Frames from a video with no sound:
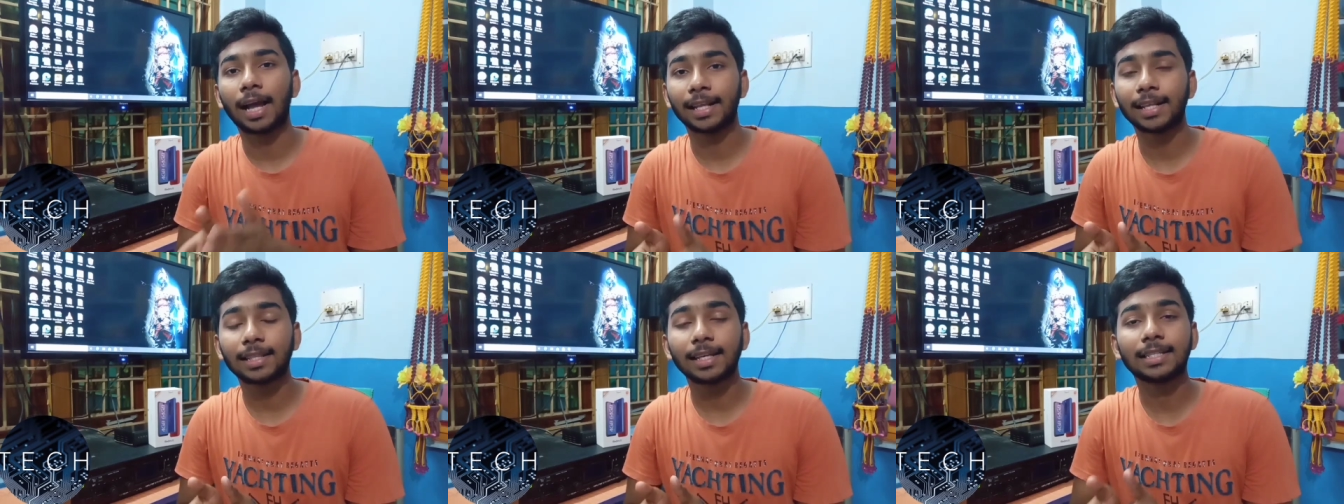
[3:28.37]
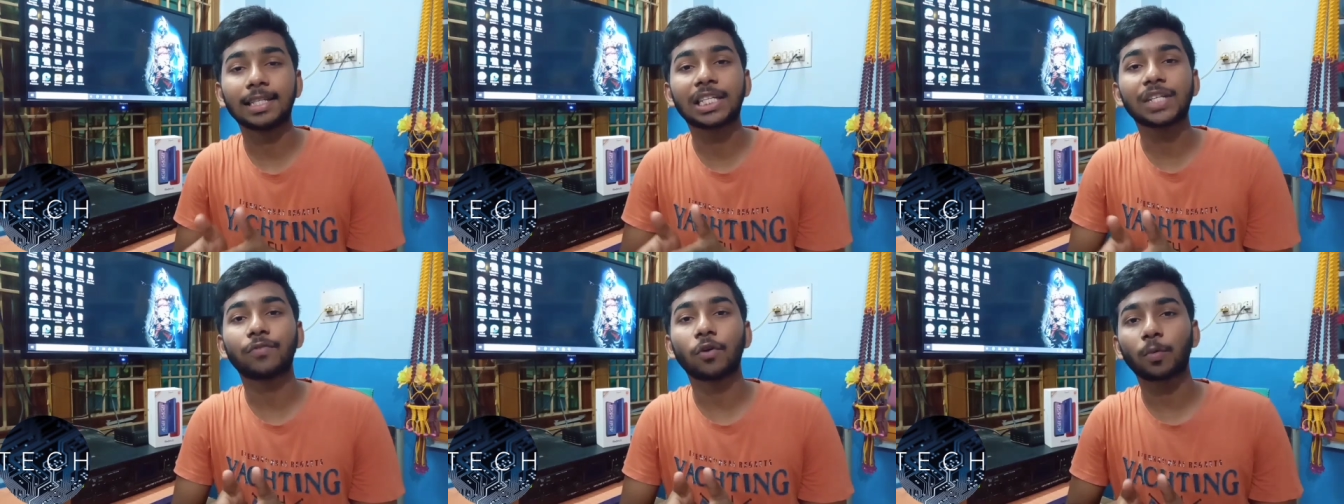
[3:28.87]
ఏదైతే
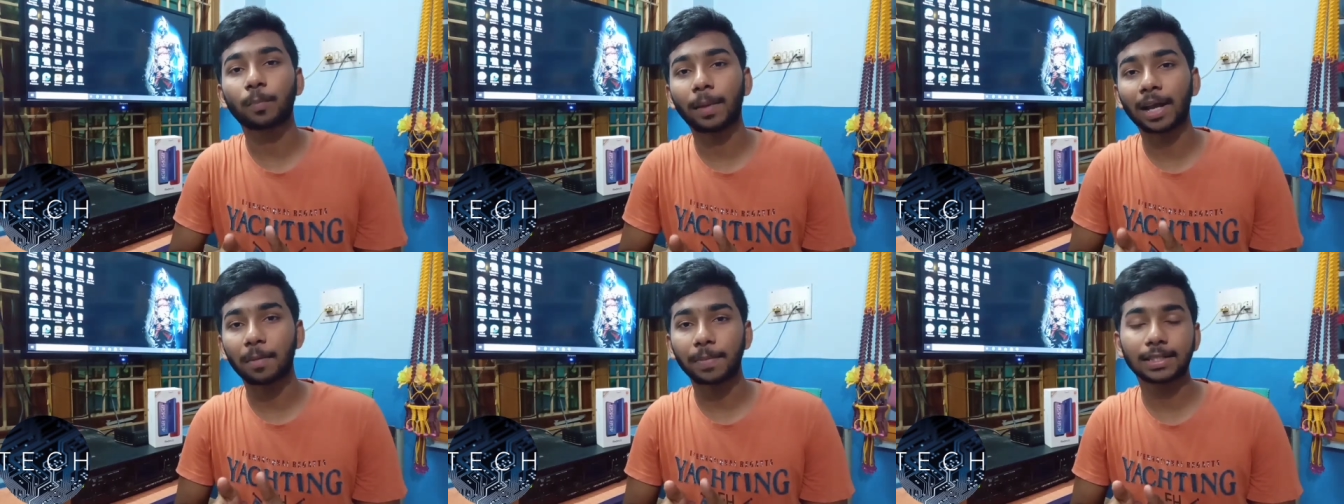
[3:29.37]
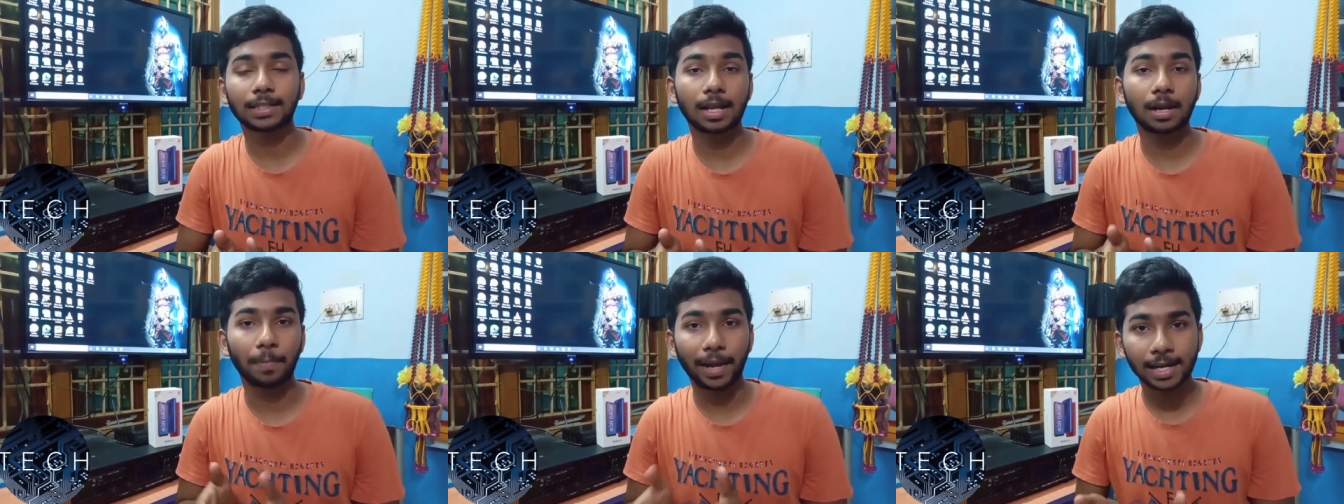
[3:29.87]
సిక్స్టీ ఫోర్
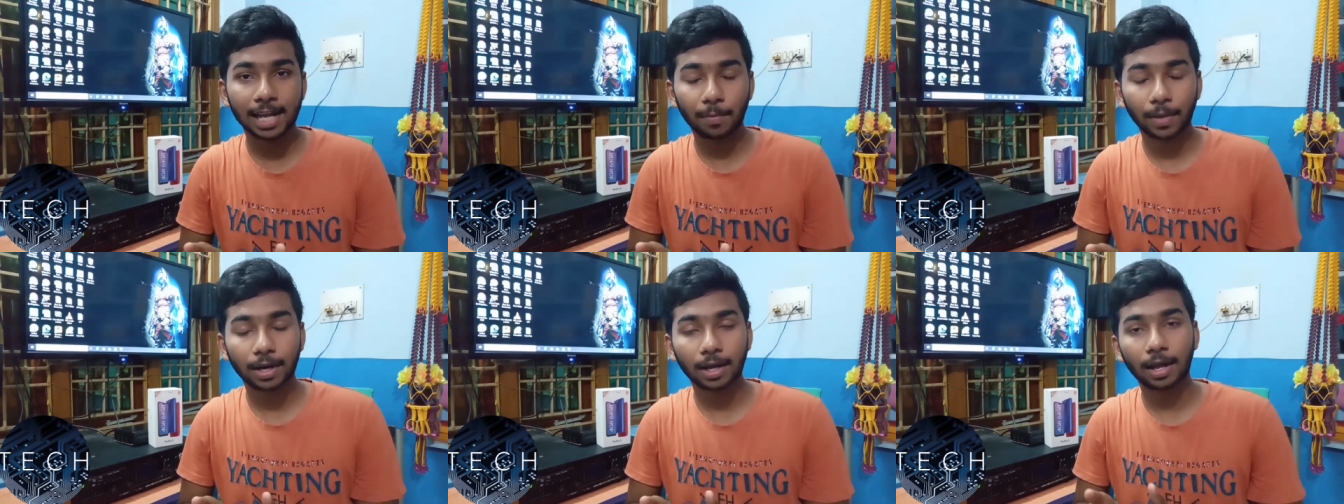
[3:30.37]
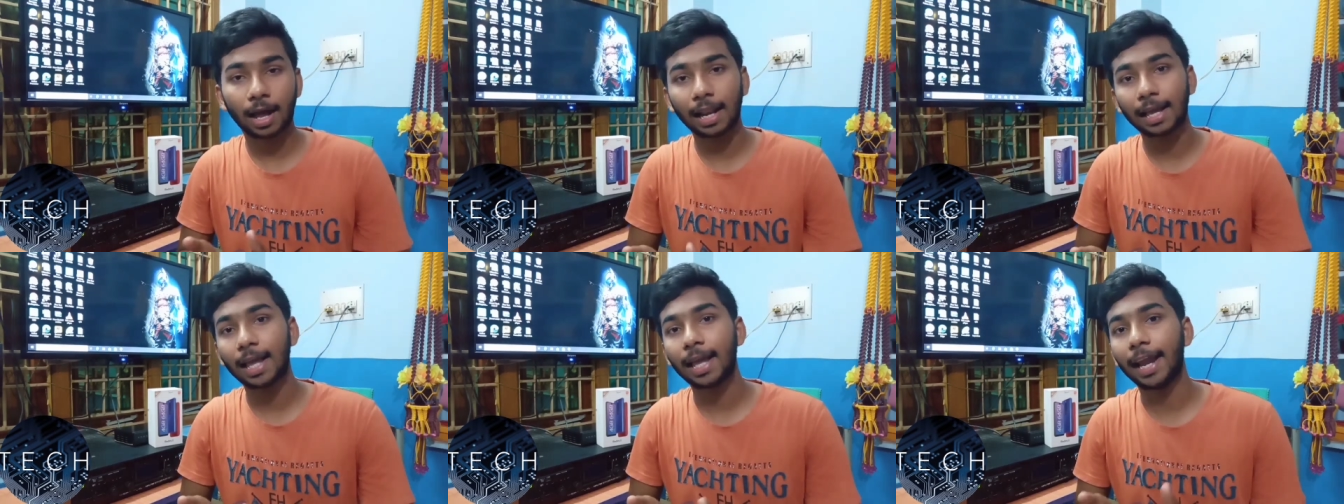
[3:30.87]
మెగాపిక్సెల్ మెయిన్ కెమెరా
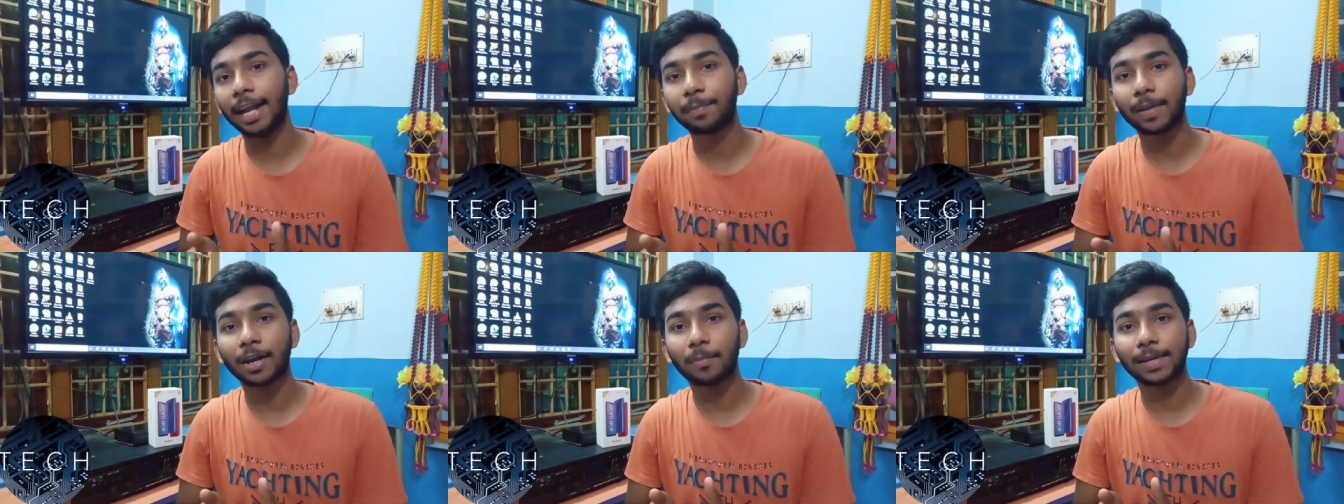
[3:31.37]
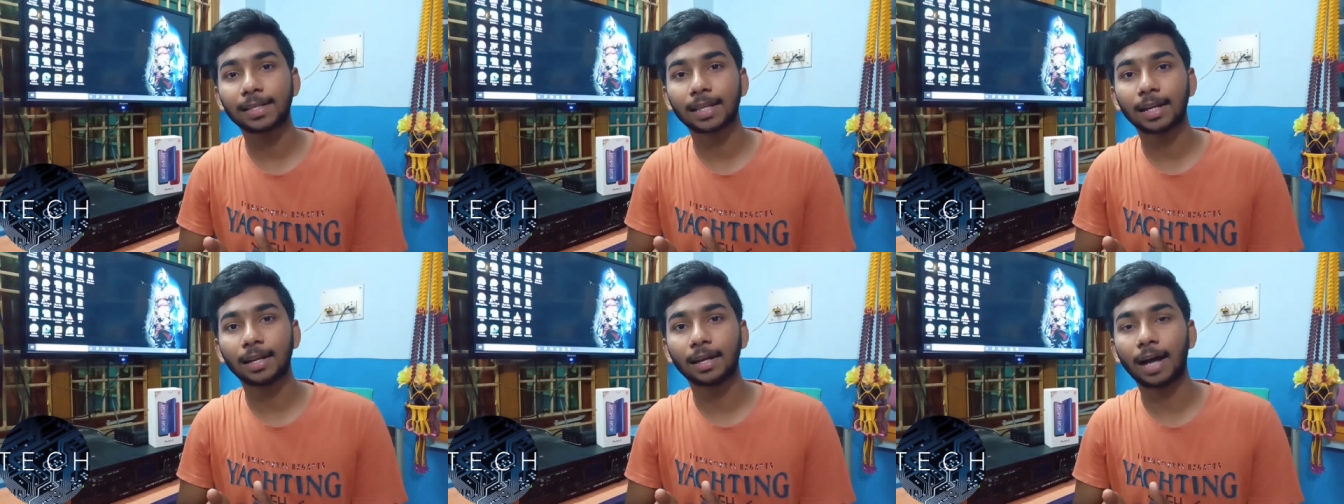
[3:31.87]
అలాగే ఎయిట్
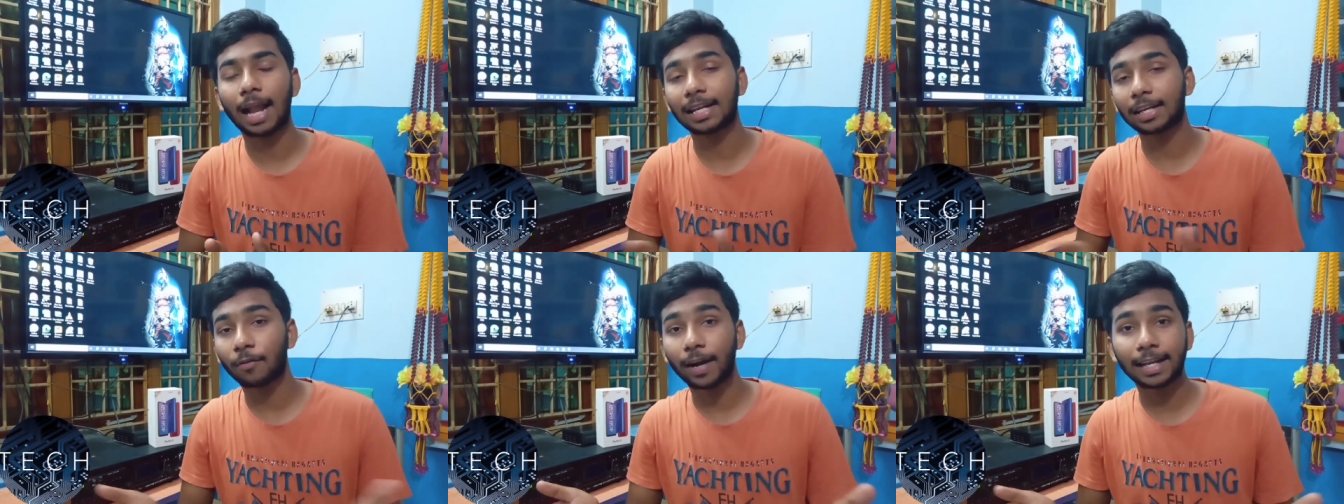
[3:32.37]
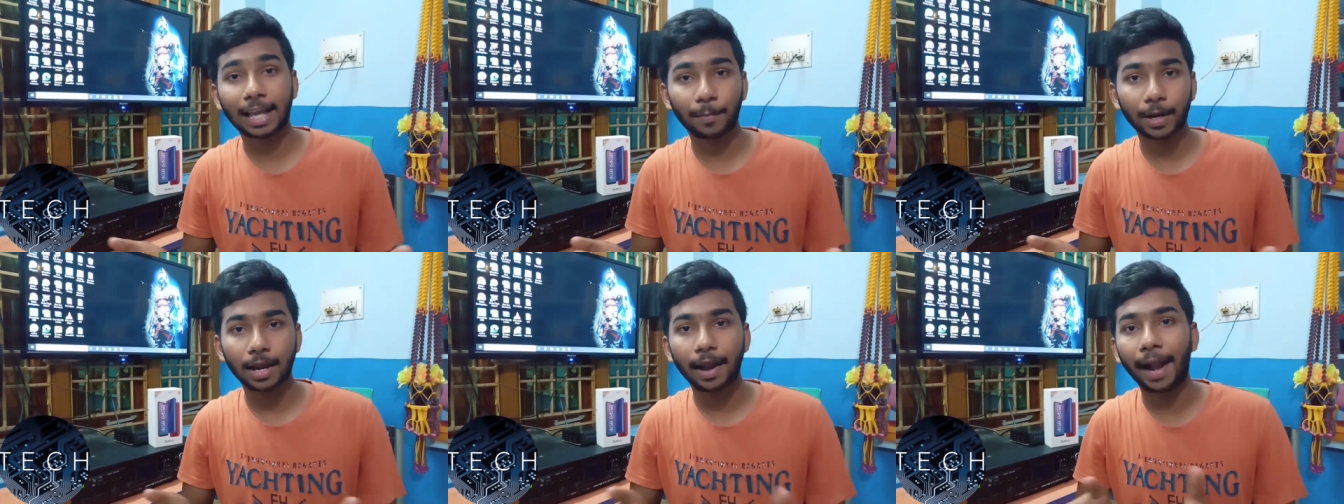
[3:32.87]
మెగాపిక్సెల్ అల్ట్రా వైడ్
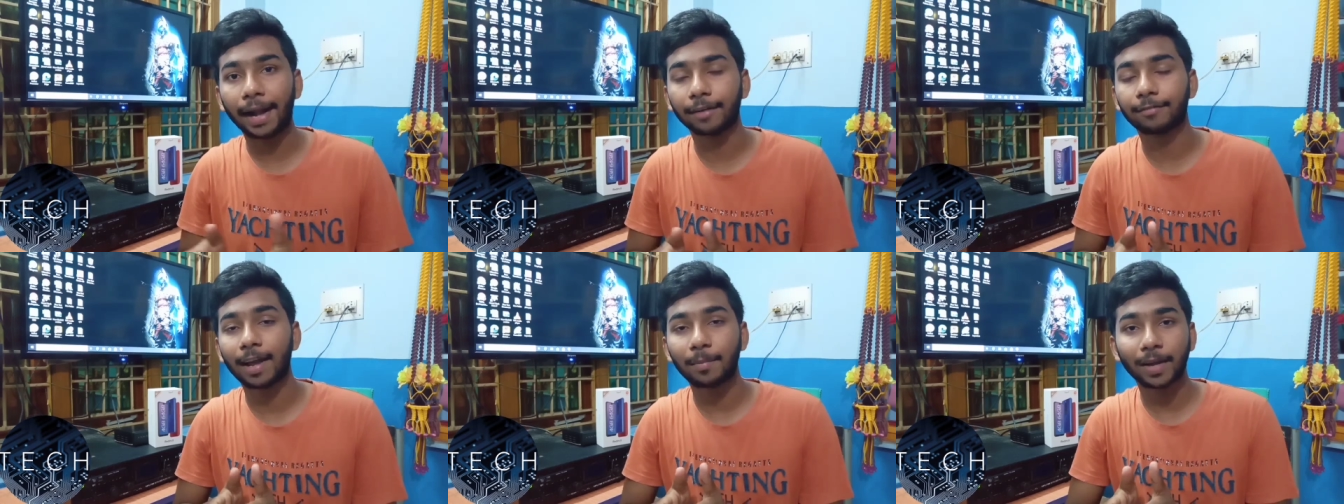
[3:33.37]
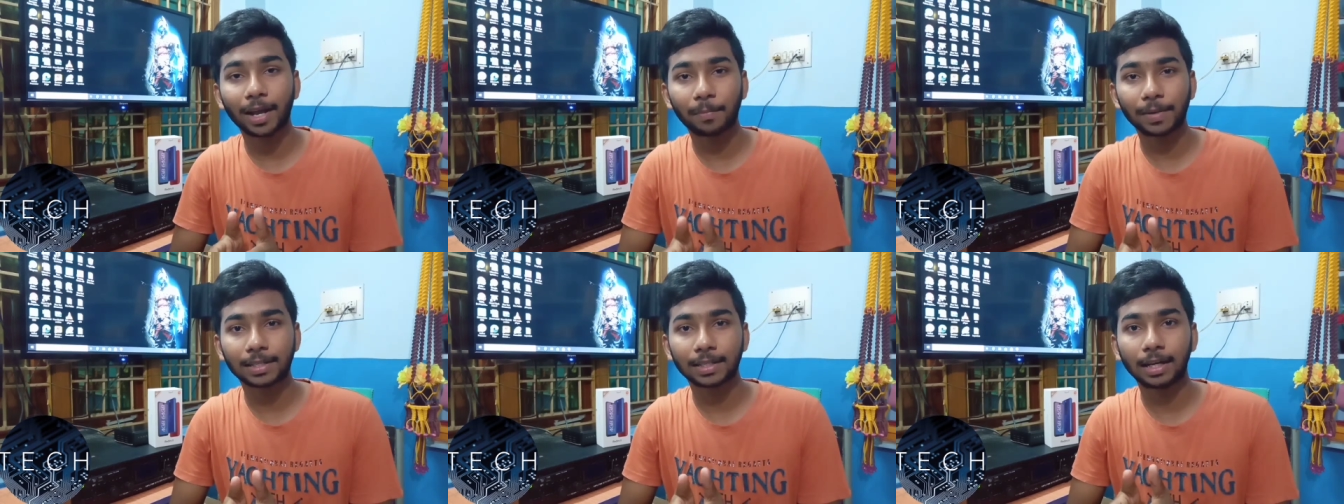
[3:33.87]
కెమెరా అండ్ ఫైవ్
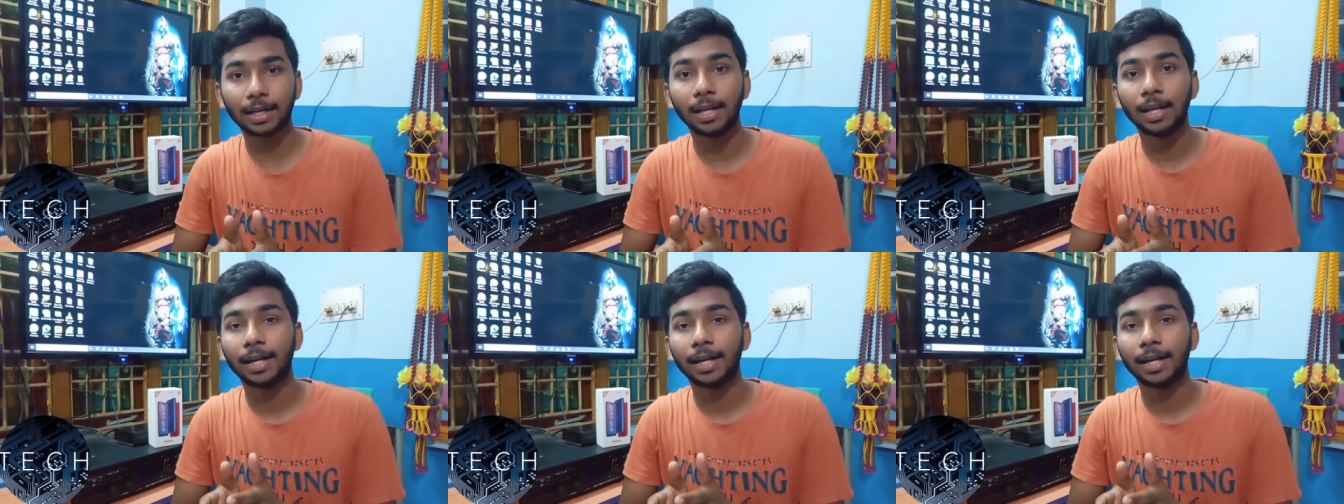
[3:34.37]
మెగాపిక్సెల్